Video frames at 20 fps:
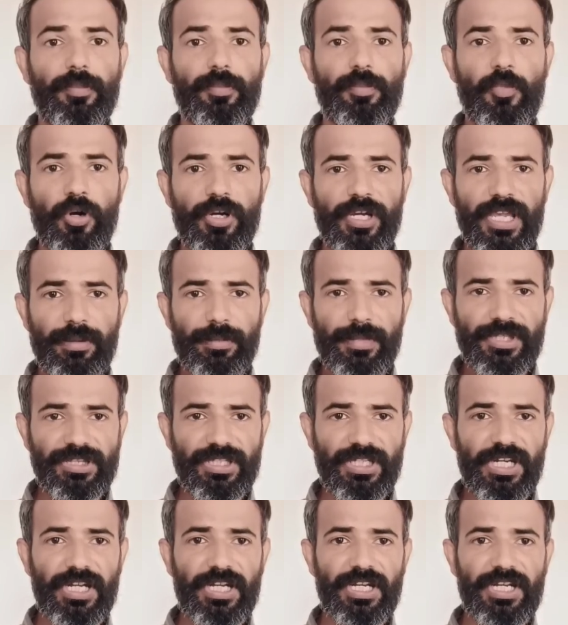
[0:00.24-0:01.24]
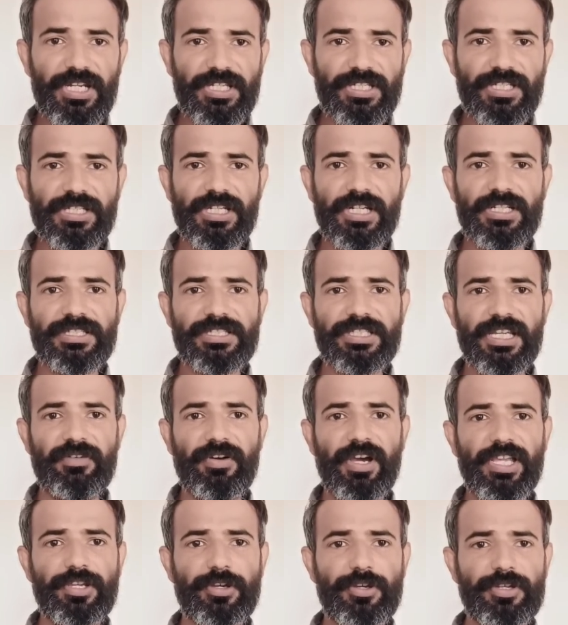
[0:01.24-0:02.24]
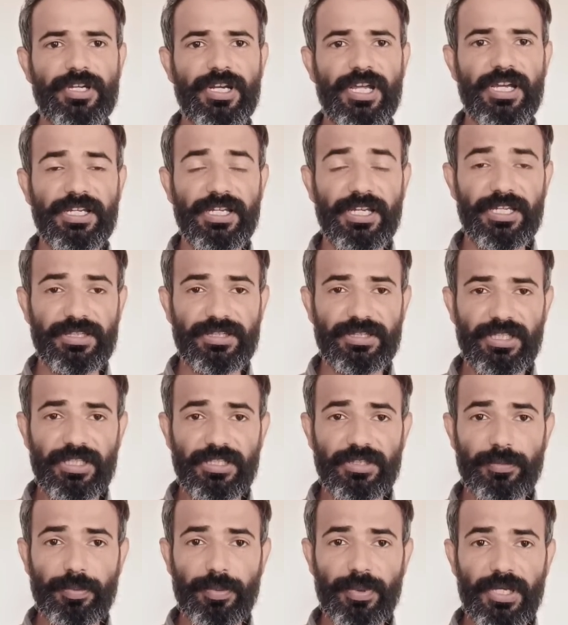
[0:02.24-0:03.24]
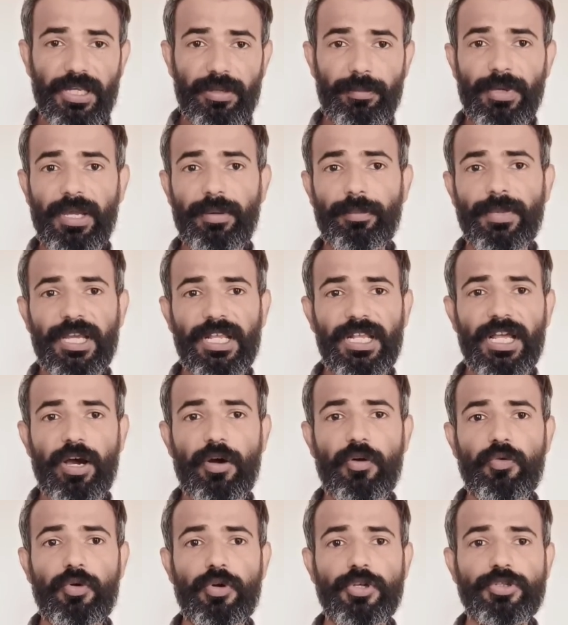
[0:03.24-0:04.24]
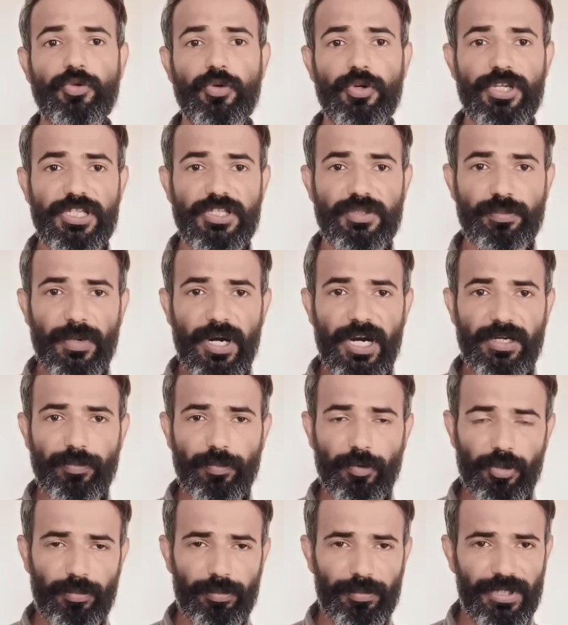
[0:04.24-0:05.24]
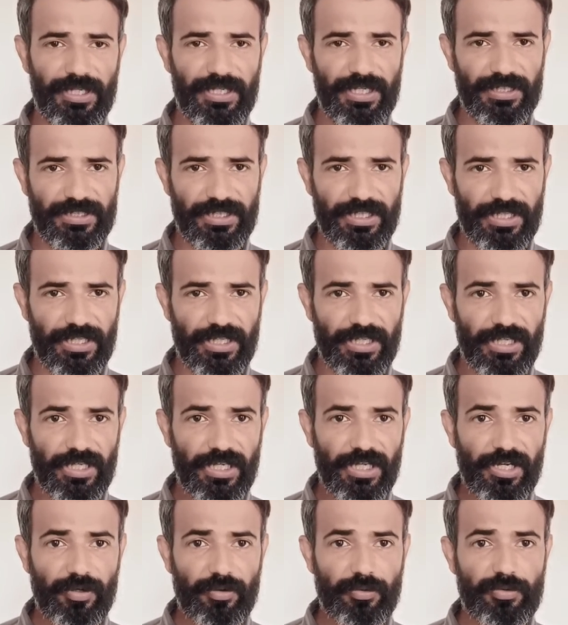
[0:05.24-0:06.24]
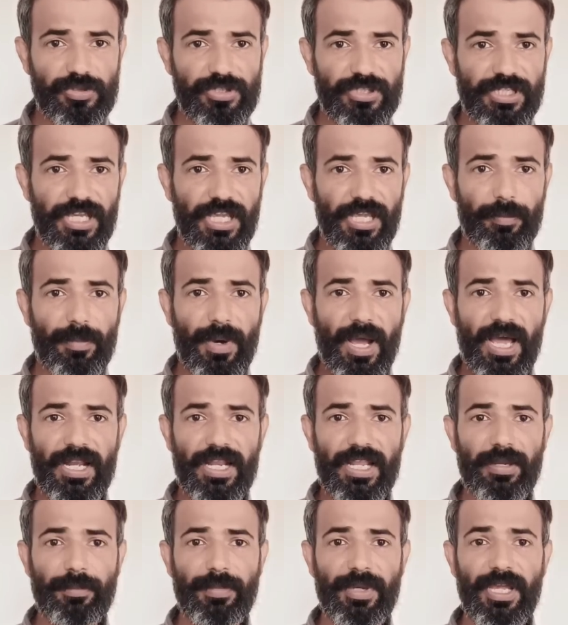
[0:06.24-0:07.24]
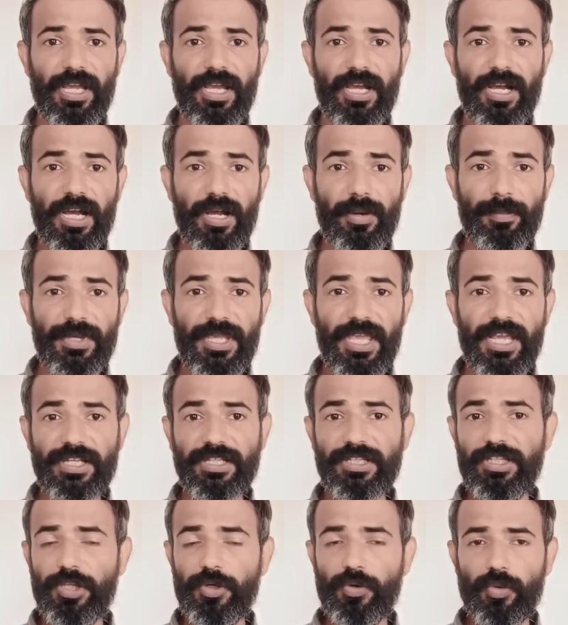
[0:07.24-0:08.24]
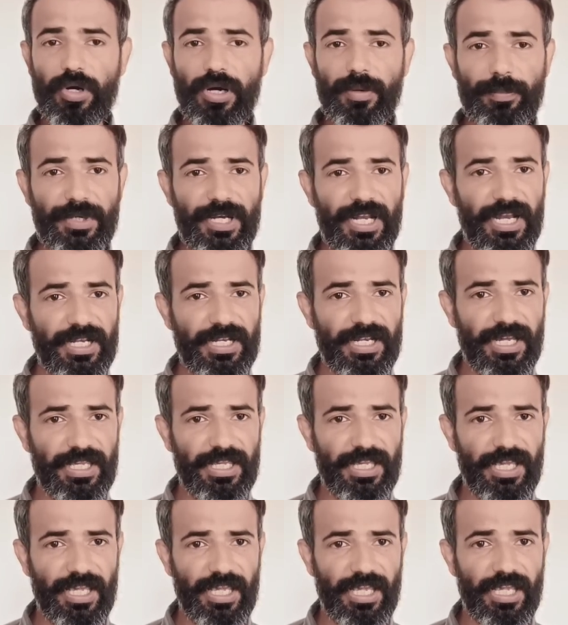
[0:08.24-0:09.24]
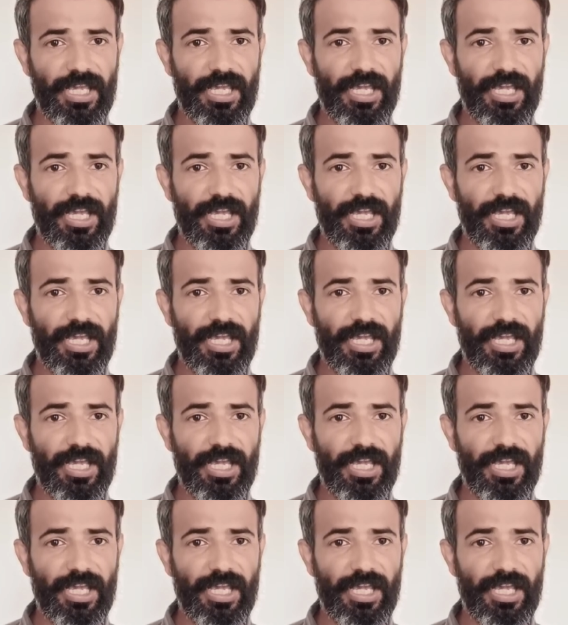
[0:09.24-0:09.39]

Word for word: मुख्यमंत्री डिजिटल सेवा योजना के तहत फ्री में महिलाओं को जो स्मार्टफोन मिलने थे उसके बारे में अब एक न्यू अपडेट आई है